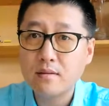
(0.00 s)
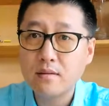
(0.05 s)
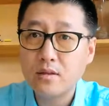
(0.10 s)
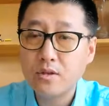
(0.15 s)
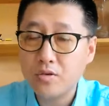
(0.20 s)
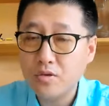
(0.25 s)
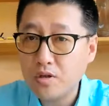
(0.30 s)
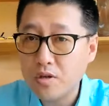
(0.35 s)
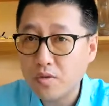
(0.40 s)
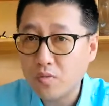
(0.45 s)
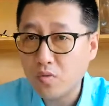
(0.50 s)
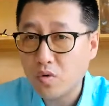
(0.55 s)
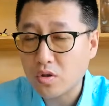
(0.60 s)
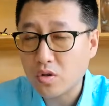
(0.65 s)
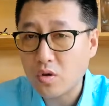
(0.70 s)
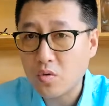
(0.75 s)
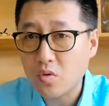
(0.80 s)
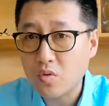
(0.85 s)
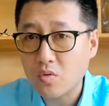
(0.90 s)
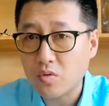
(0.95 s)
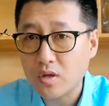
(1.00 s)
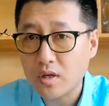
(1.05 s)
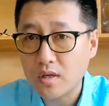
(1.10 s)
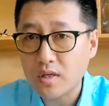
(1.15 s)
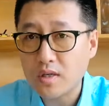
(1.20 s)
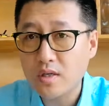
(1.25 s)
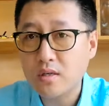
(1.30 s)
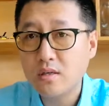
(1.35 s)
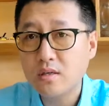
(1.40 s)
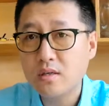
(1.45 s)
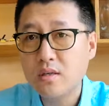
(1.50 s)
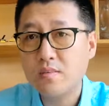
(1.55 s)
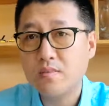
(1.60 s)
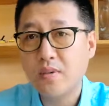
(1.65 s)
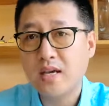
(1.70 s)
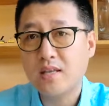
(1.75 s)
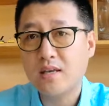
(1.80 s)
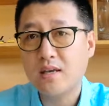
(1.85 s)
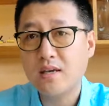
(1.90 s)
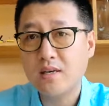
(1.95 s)
你就是“我痛苦的一一
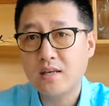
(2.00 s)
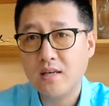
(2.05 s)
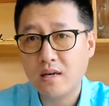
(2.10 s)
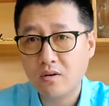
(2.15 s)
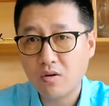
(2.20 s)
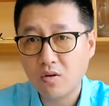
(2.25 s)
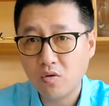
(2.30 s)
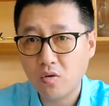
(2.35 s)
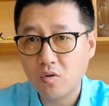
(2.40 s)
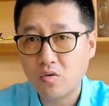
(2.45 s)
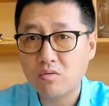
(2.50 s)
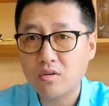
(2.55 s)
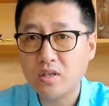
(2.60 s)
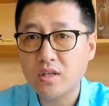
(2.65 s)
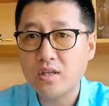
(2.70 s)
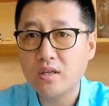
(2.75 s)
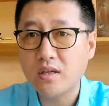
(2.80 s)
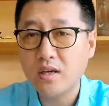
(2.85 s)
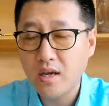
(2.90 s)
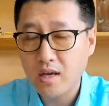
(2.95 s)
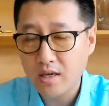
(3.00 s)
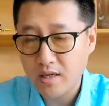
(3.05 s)
百天”，然后“苦”一，